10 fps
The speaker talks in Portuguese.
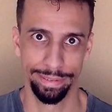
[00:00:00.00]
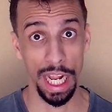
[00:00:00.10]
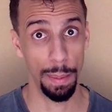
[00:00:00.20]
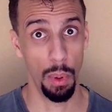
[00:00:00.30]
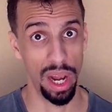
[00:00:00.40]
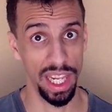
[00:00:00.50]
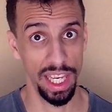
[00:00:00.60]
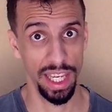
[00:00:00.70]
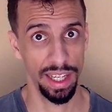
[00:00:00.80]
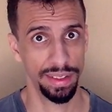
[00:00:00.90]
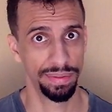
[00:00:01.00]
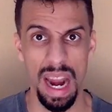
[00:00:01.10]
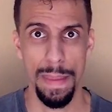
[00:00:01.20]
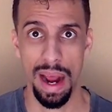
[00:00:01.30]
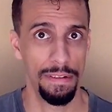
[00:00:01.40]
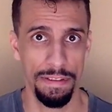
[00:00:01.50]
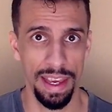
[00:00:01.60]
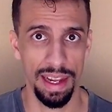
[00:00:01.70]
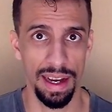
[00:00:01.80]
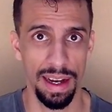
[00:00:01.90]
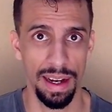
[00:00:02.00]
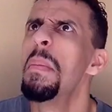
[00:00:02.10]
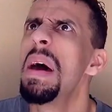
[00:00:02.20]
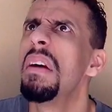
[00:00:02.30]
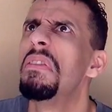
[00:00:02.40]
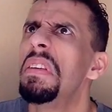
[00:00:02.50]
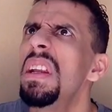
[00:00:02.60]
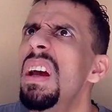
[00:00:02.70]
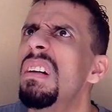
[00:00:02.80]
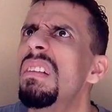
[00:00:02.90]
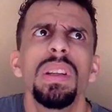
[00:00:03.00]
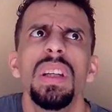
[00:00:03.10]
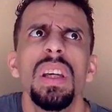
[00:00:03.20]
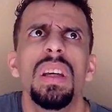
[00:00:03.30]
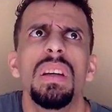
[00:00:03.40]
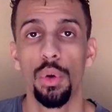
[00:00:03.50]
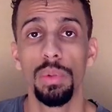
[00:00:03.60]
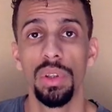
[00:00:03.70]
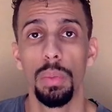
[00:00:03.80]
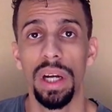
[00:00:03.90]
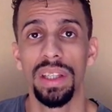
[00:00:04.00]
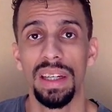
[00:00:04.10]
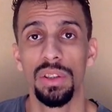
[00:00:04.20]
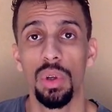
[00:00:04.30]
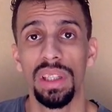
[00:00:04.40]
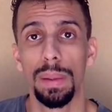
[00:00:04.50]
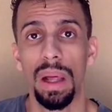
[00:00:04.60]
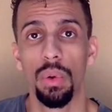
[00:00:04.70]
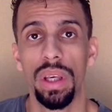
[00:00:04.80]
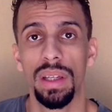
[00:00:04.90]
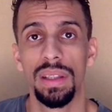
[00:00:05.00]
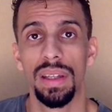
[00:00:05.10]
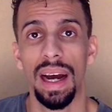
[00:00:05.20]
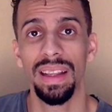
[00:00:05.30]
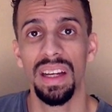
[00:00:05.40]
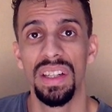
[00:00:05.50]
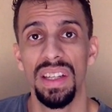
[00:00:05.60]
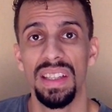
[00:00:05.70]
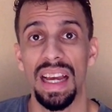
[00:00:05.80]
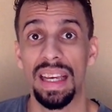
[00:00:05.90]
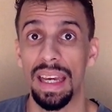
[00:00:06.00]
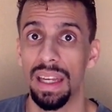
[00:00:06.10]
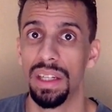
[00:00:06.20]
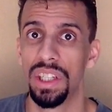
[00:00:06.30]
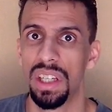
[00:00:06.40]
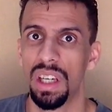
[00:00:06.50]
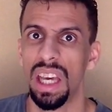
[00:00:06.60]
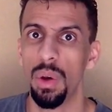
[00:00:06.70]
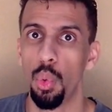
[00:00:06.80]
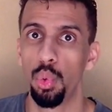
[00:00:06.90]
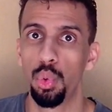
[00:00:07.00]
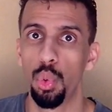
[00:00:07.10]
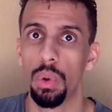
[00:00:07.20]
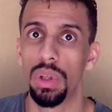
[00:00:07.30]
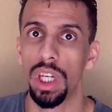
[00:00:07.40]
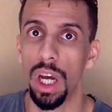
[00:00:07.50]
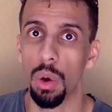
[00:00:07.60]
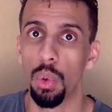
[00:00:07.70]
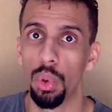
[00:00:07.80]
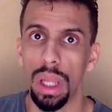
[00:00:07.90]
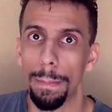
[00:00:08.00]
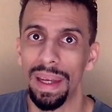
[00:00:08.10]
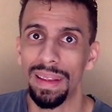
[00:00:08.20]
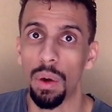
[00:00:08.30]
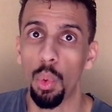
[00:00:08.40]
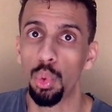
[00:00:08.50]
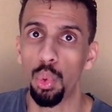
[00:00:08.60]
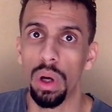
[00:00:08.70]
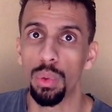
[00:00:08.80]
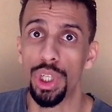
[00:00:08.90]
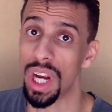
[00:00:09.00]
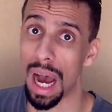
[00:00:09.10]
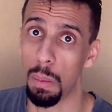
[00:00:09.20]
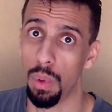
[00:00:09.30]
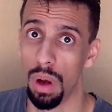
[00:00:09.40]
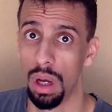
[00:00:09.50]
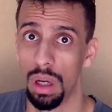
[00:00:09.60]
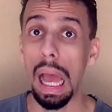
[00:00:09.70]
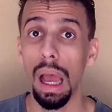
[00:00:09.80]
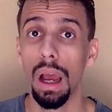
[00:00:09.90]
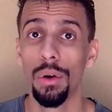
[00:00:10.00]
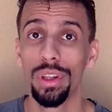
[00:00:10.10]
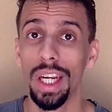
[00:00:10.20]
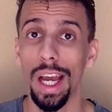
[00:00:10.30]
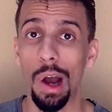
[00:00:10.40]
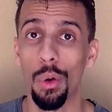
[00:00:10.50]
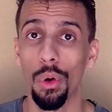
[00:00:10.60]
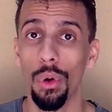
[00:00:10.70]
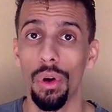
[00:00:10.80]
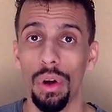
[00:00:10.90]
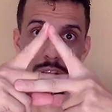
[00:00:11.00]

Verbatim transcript: Dani Bolinha, Mara Maravilha. Mara Maravilha? Como assim? E como se não bastasse toda essa maluquice, ainda dizem aqueles que quem cultua o triângulo também tá cultuando o diabo. É, o triângulo.